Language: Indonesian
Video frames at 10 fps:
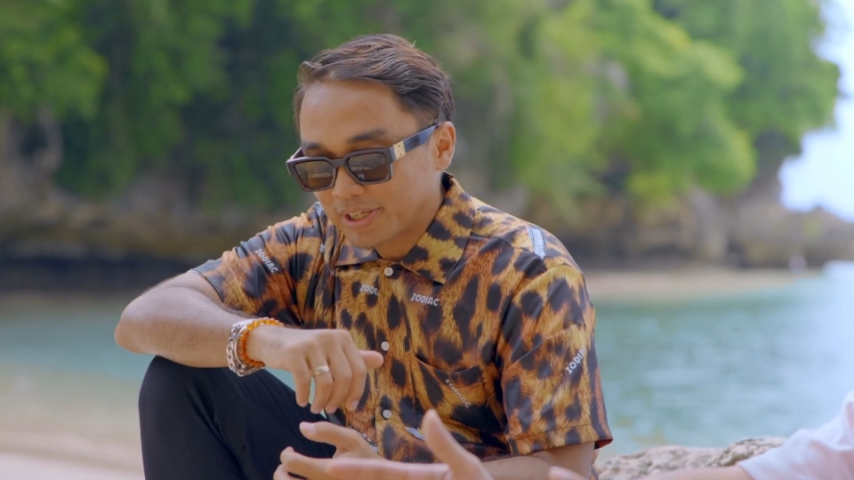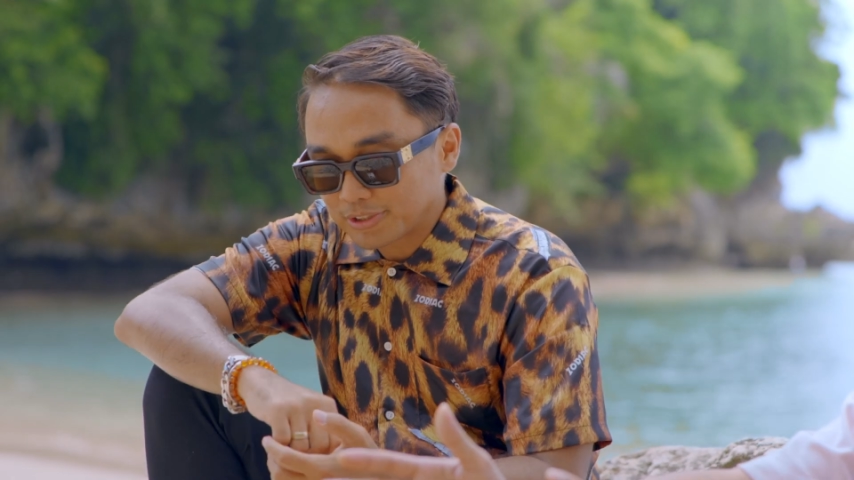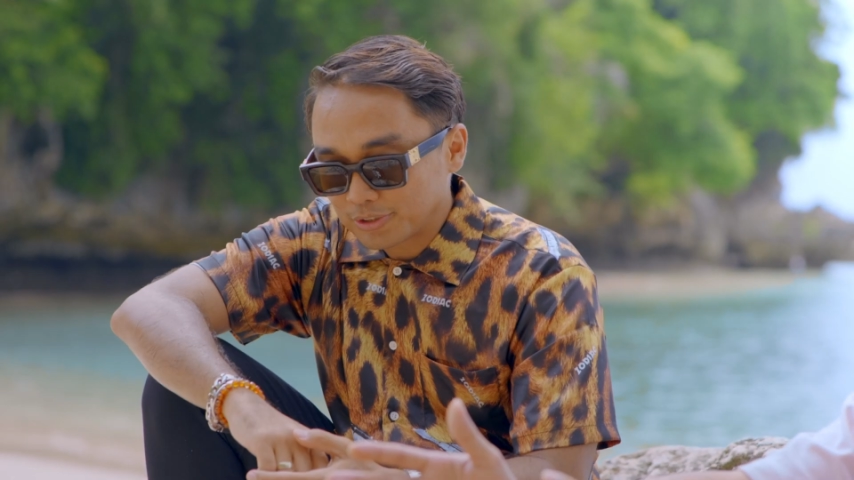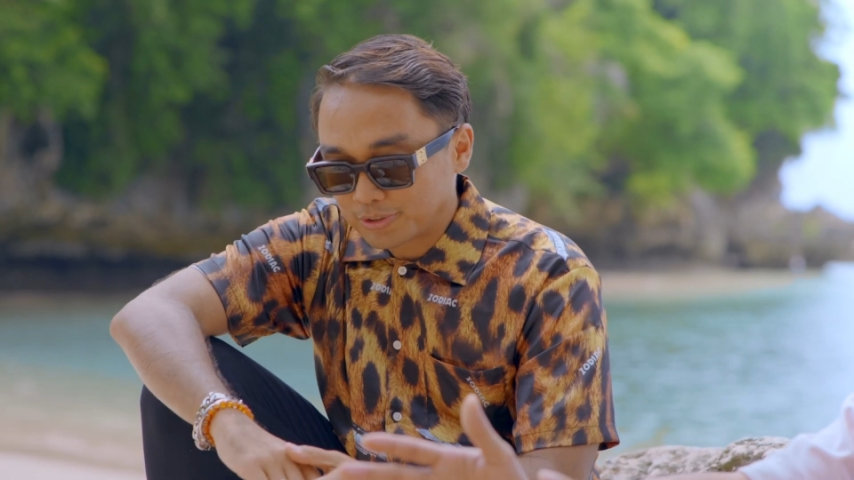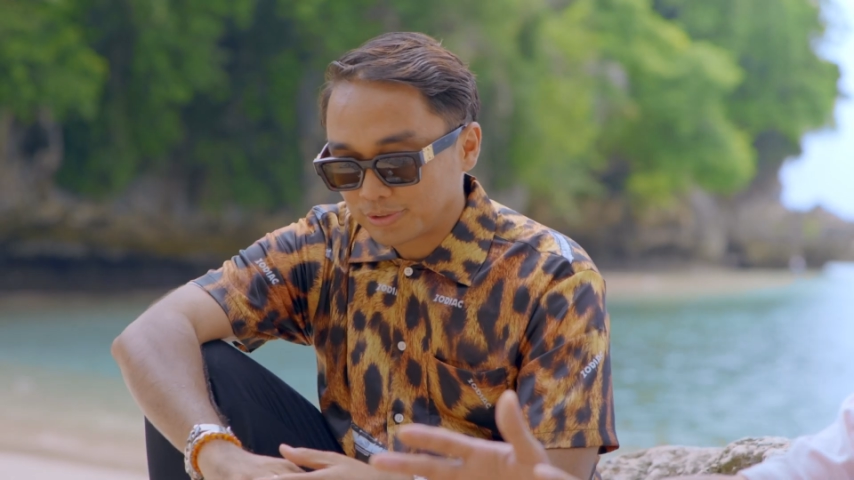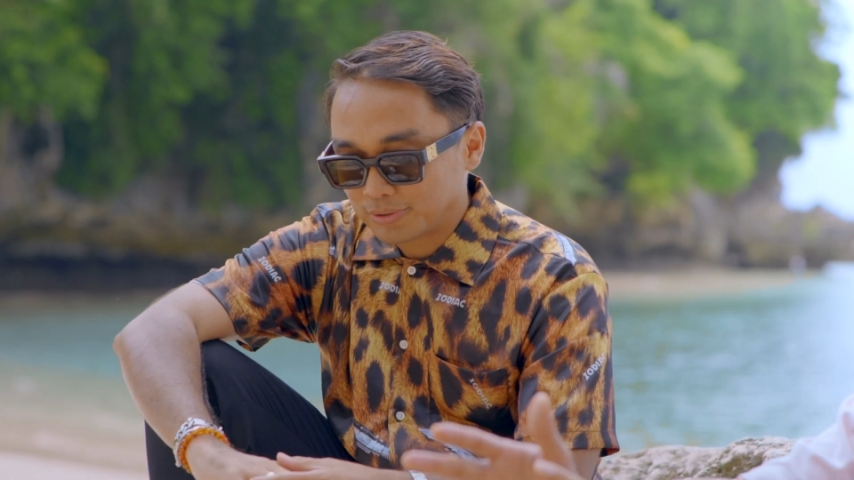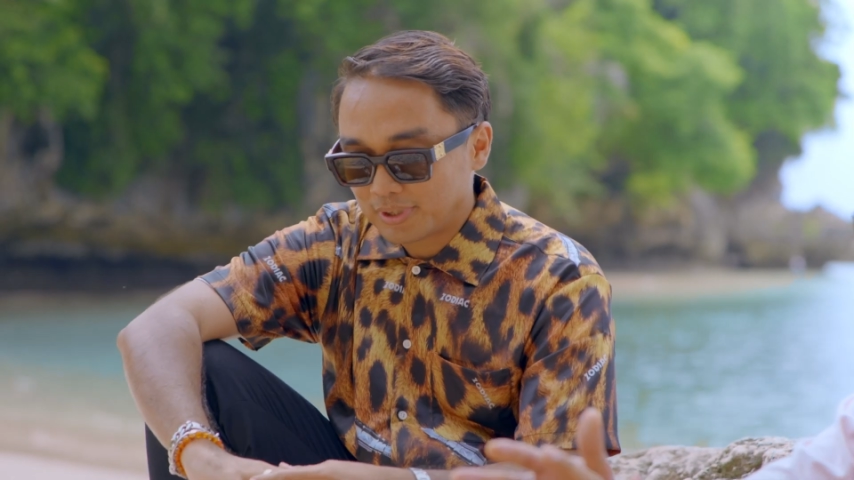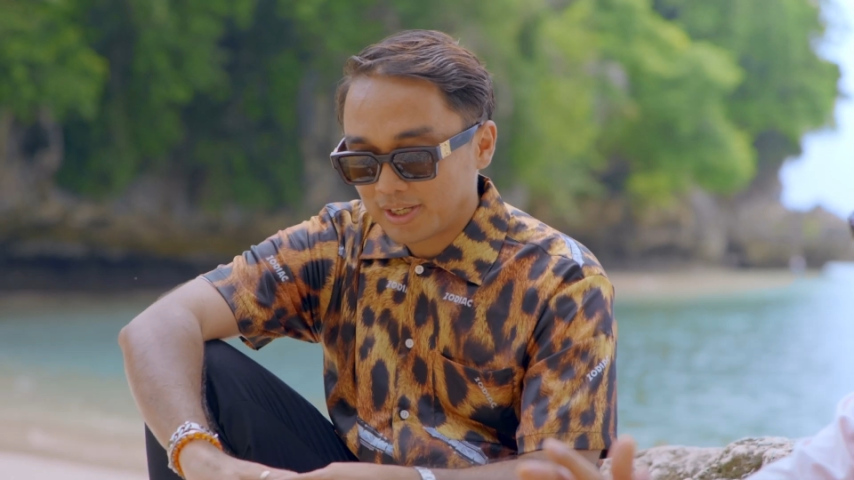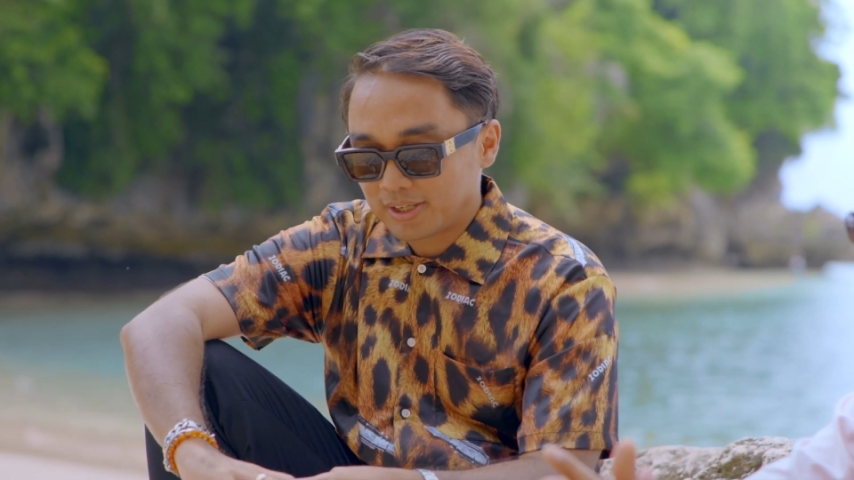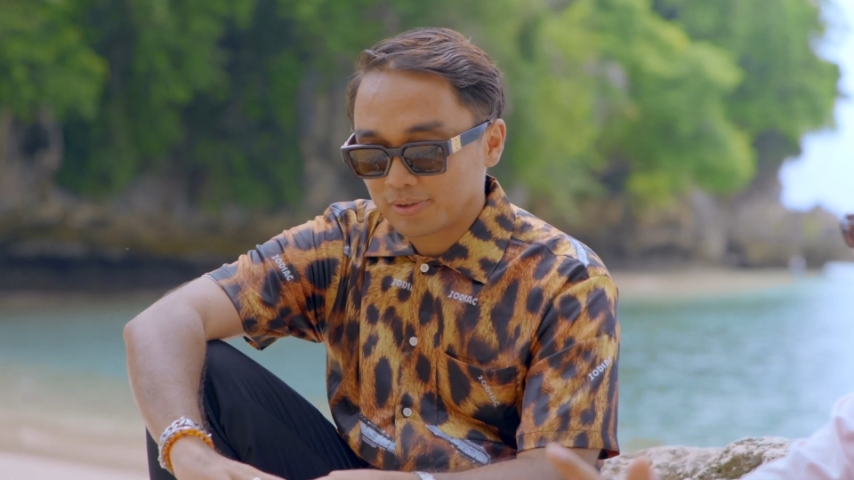waktu
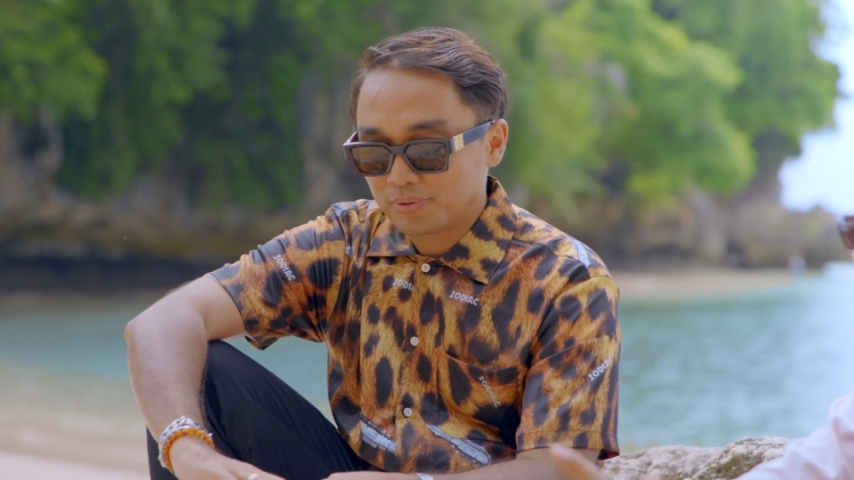uh,